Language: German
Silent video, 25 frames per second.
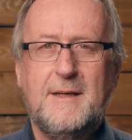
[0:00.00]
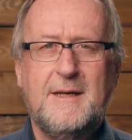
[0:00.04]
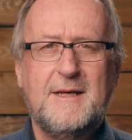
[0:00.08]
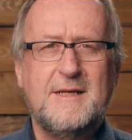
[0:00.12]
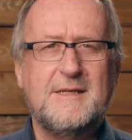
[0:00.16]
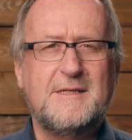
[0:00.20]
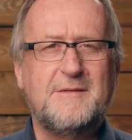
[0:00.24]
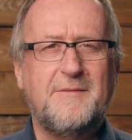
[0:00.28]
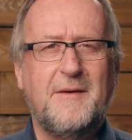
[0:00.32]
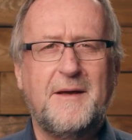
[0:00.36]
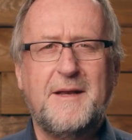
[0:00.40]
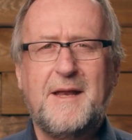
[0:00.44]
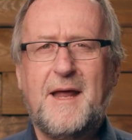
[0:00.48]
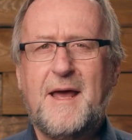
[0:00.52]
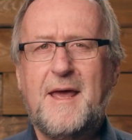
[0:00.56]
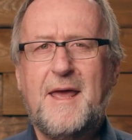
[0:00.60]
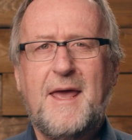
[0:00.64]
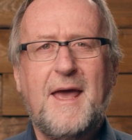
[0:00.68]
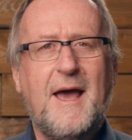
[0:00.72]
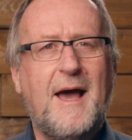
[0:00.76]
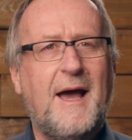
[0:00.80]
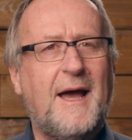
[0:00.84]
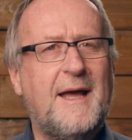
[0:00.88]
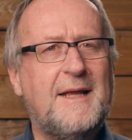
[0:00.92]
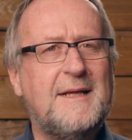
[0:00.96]
Es war
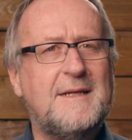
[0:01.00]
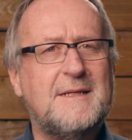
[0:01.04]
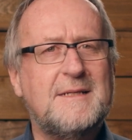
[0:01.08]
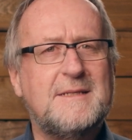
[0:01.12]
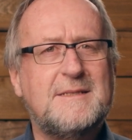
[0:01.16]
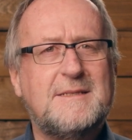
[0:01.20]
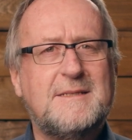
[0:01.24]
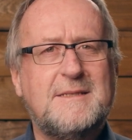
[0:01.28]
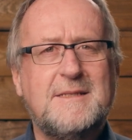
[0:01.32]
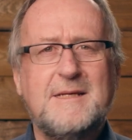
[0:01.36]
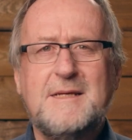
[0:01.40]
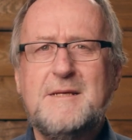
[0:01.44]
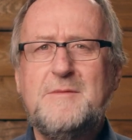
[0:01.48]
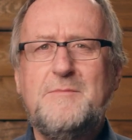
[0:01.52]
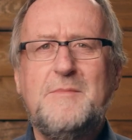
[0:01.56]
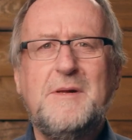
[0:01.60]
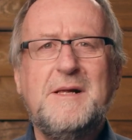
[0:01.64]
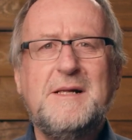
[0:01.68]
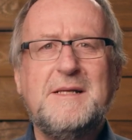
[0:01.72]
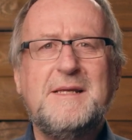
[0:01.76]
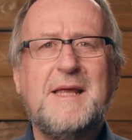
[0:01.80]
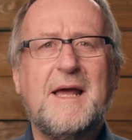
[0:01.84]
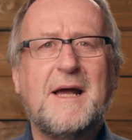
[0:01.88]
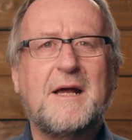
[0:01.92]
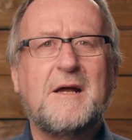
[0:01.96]
daher ein
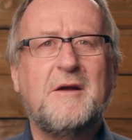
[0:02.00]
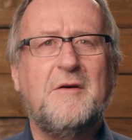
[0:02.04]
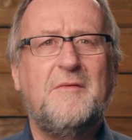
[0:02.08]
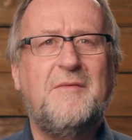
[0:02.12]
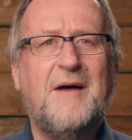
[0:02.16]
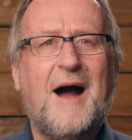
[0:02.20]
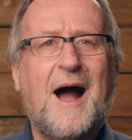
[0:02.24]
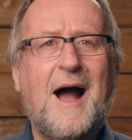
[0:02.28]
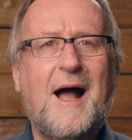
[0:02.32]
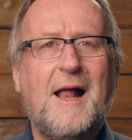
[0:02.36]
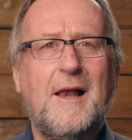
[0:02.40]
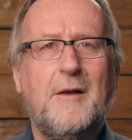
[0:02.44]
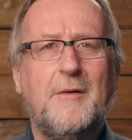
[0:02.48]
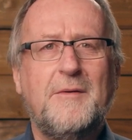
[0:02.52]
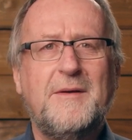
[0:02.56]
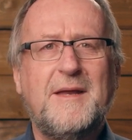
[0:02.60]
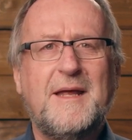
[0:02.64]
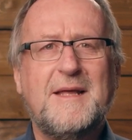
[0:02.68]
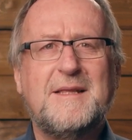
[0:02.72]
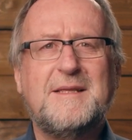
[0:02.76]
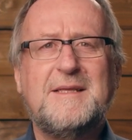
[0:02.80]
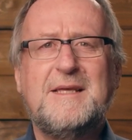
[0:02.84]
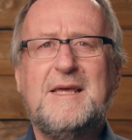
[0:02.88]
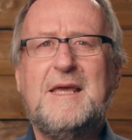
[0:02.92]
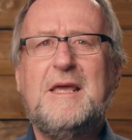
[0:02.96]
Sinnbild der Qual und
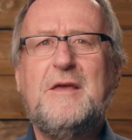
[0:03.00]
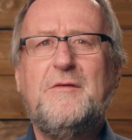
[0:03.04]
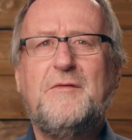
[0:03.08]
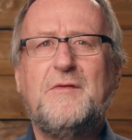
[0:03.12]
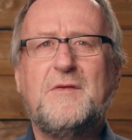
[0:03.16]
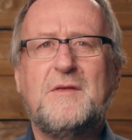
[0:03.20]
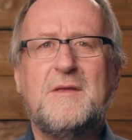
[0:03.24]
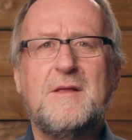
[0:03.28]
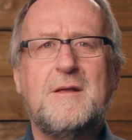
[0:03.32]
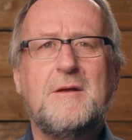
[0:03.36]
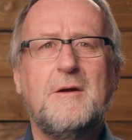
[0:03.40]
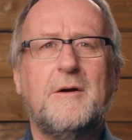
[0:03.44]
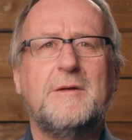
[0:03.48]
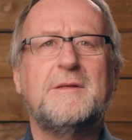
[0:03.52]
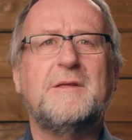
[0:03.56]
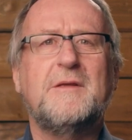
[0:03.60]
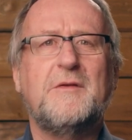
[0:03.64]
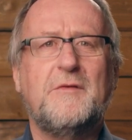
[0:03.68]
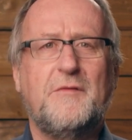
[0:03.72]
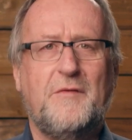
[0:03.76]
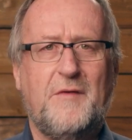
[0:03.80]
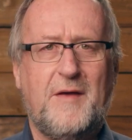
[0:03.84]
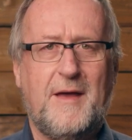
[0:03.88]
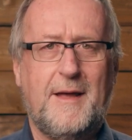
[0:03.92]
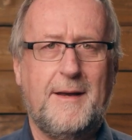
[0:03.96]
der tiefsten
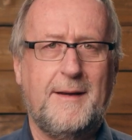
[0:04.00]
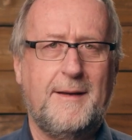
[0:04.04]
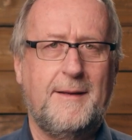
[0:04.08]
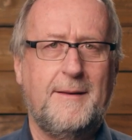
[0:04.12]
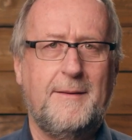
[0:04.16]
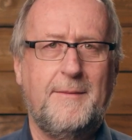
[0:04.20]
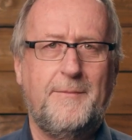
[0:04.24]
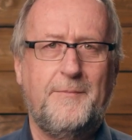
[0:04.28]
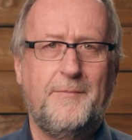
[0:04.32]
Gottesferne.